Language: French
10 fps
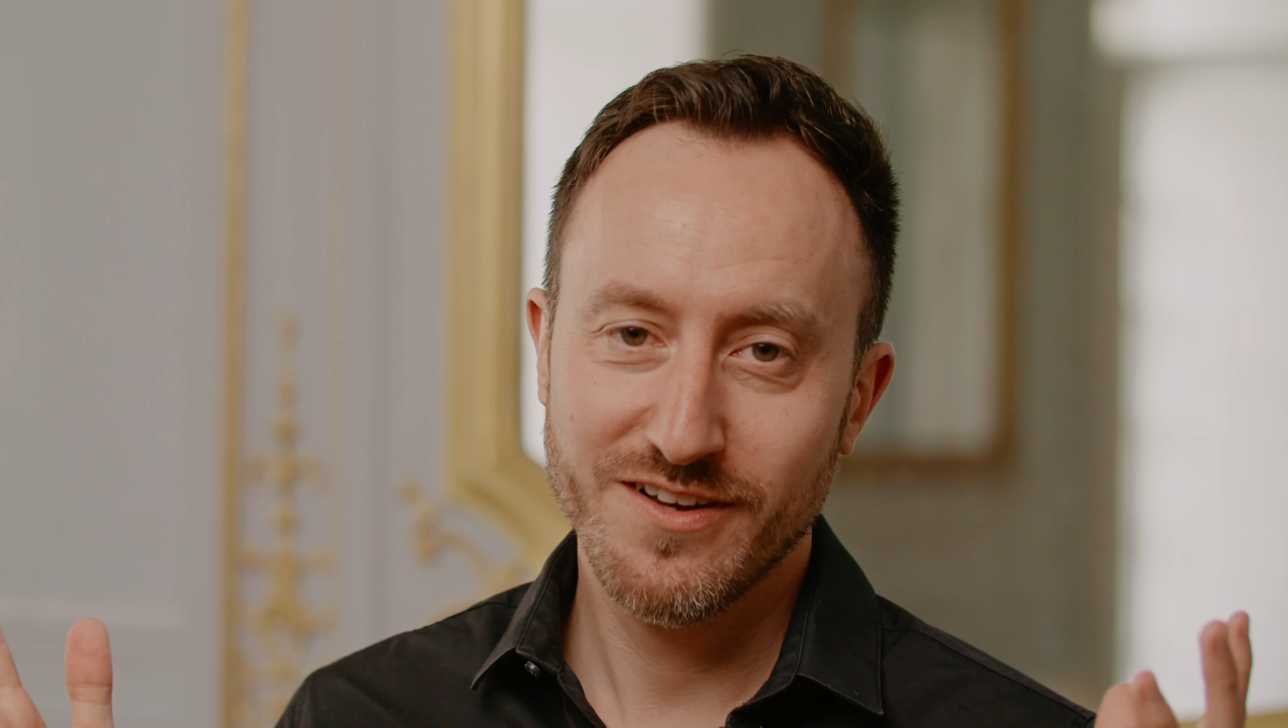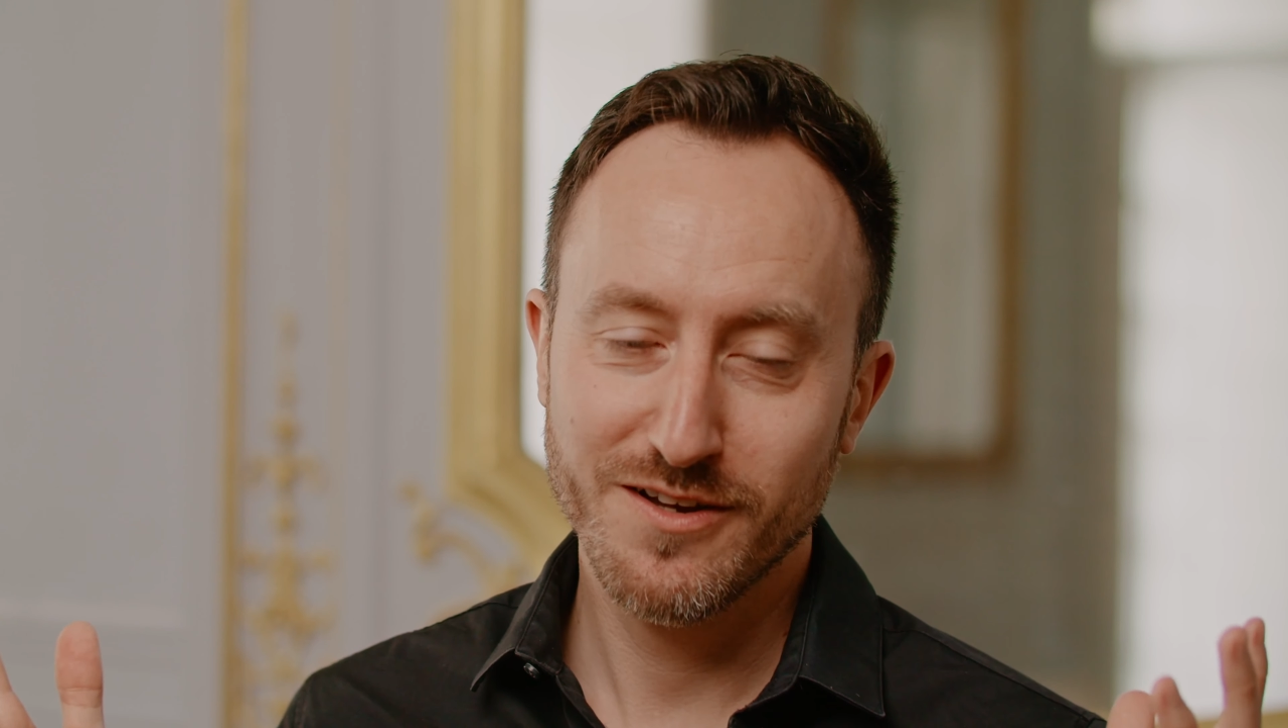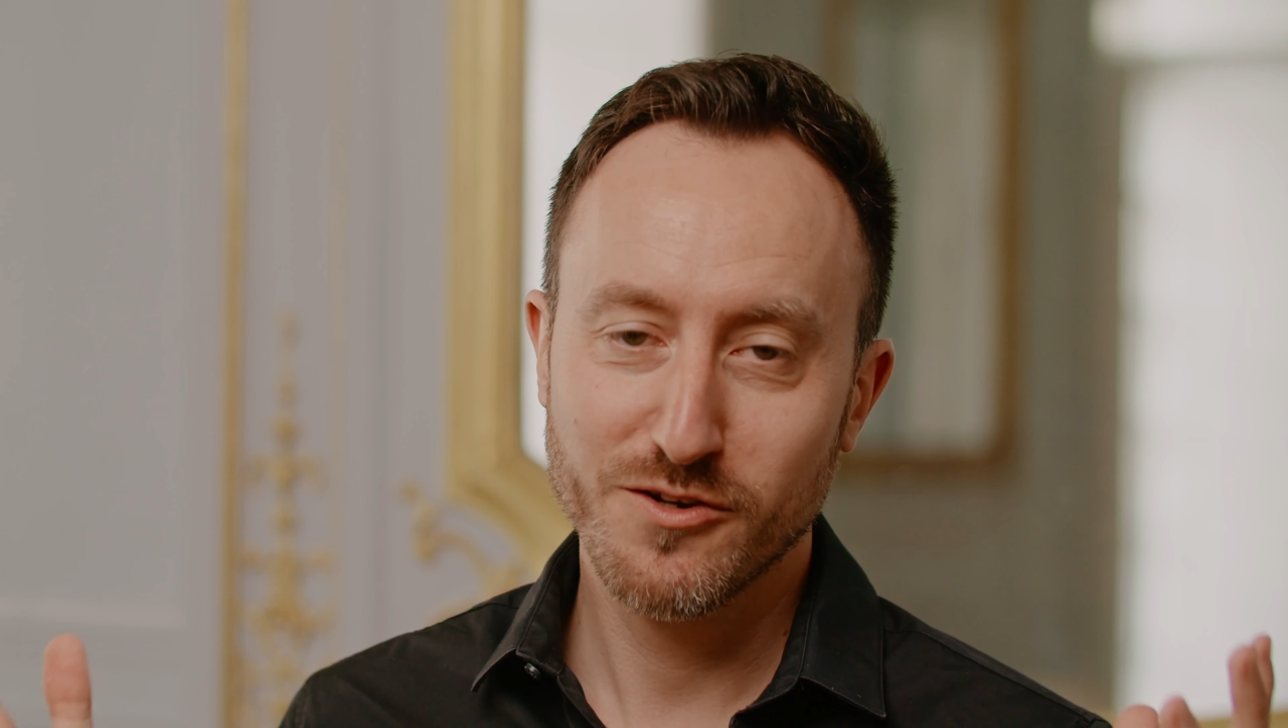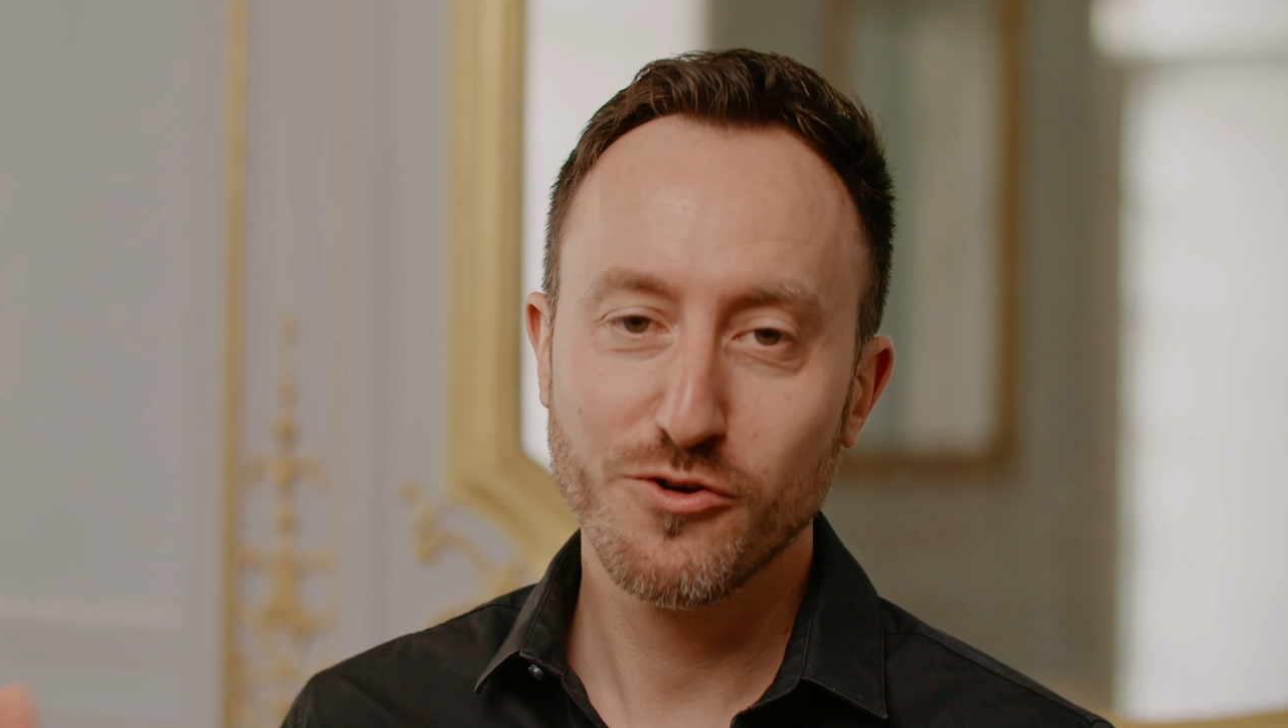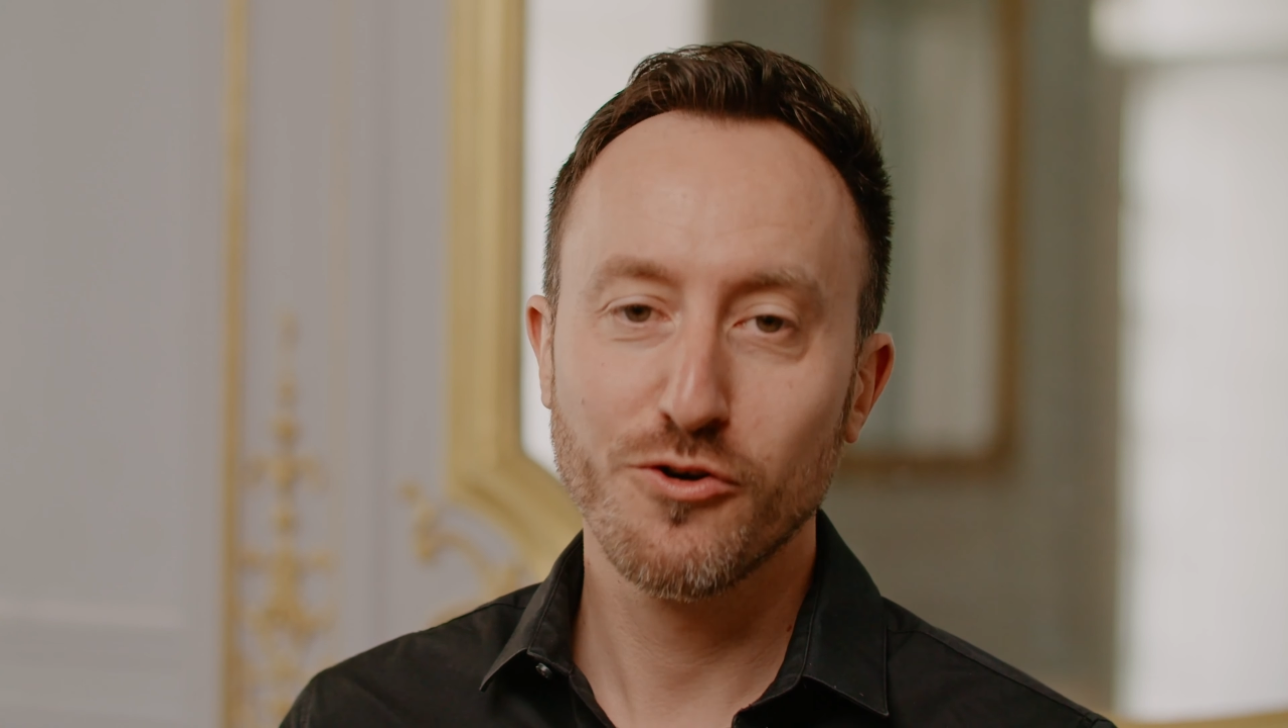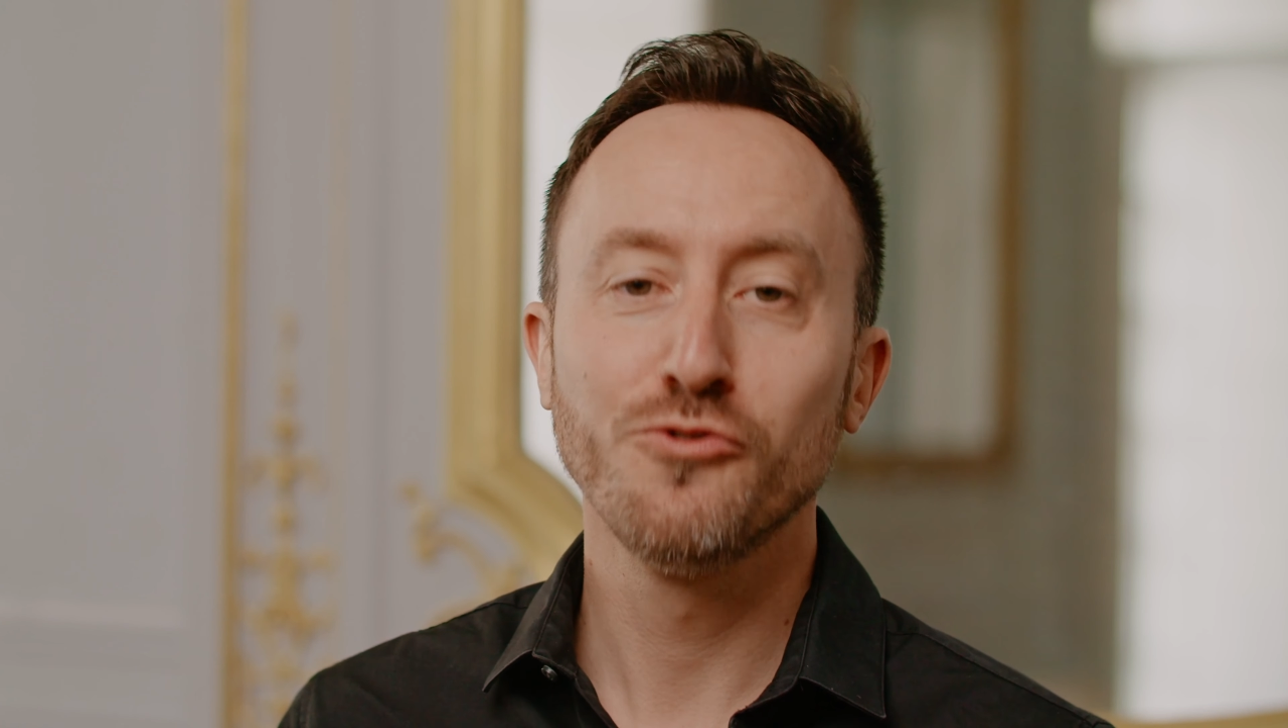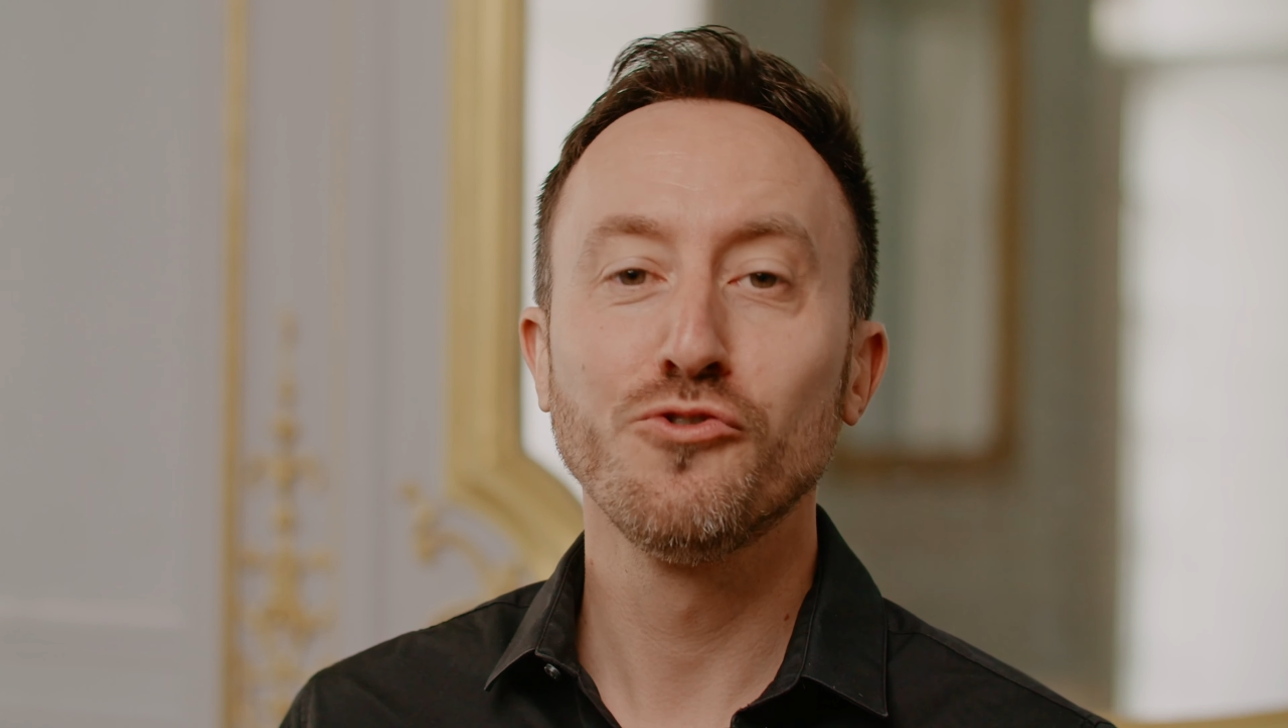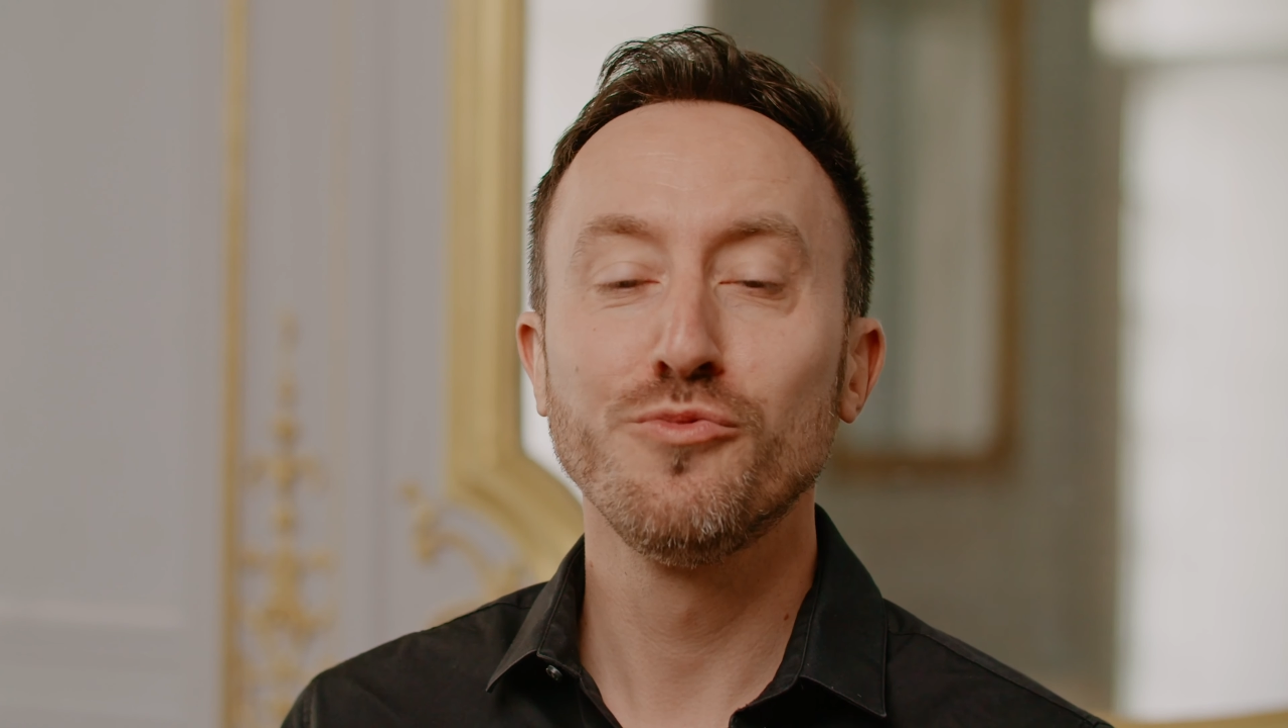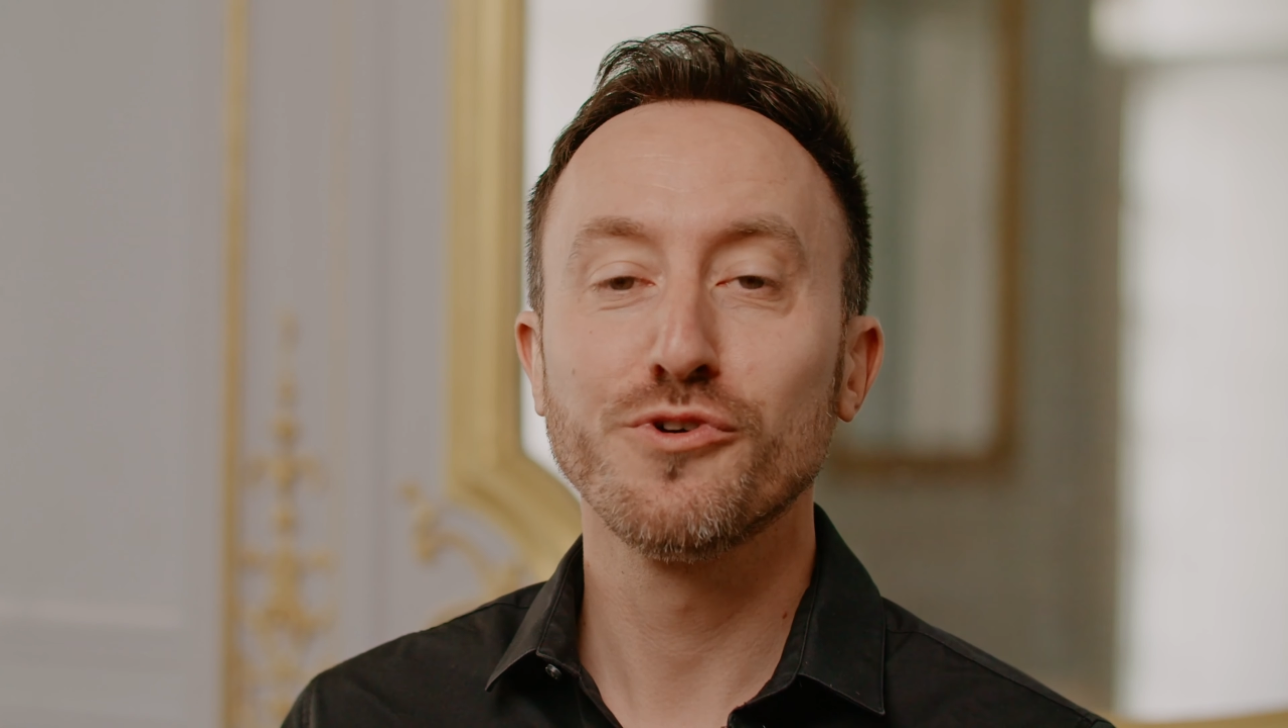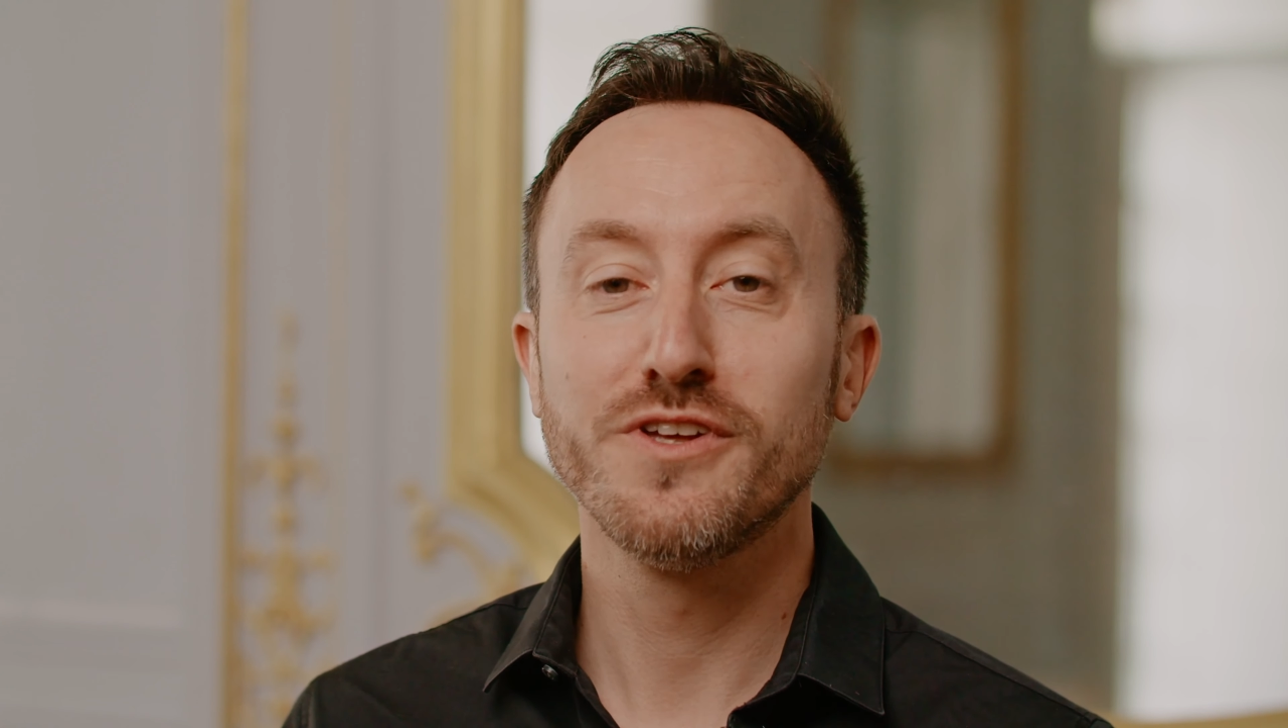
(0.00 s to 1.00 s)
un grand
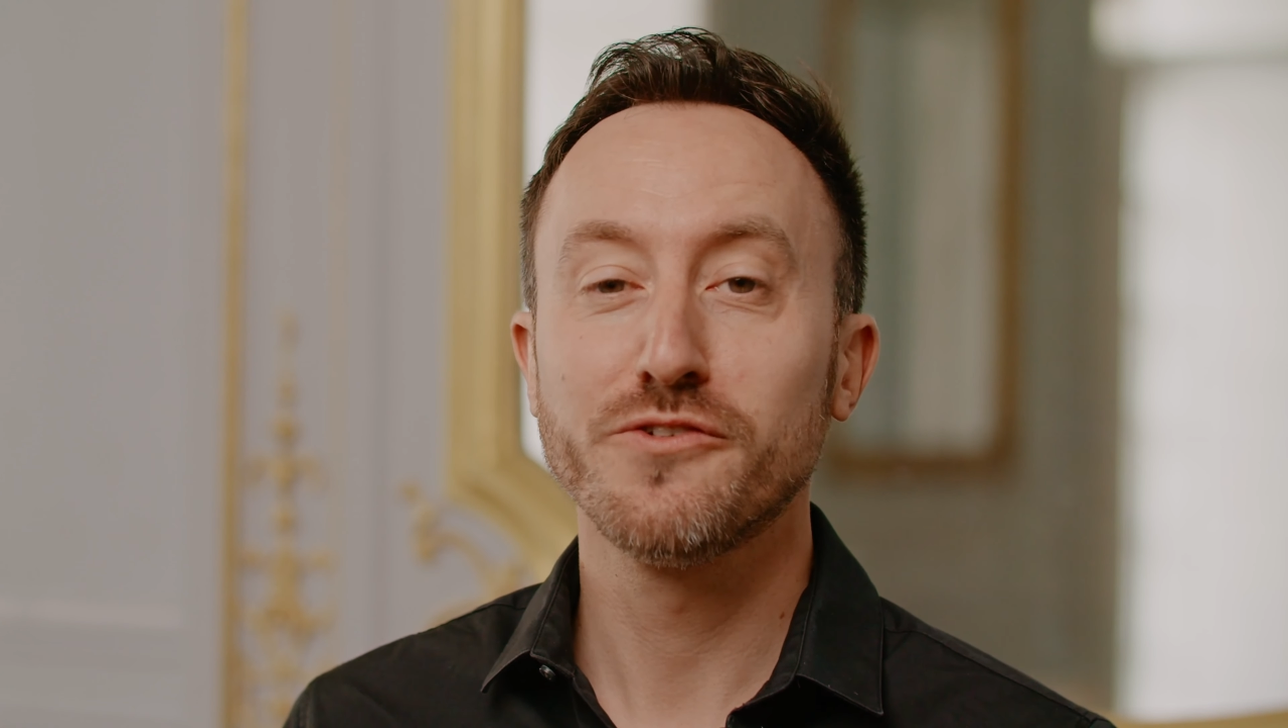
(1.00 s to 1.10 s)
nombre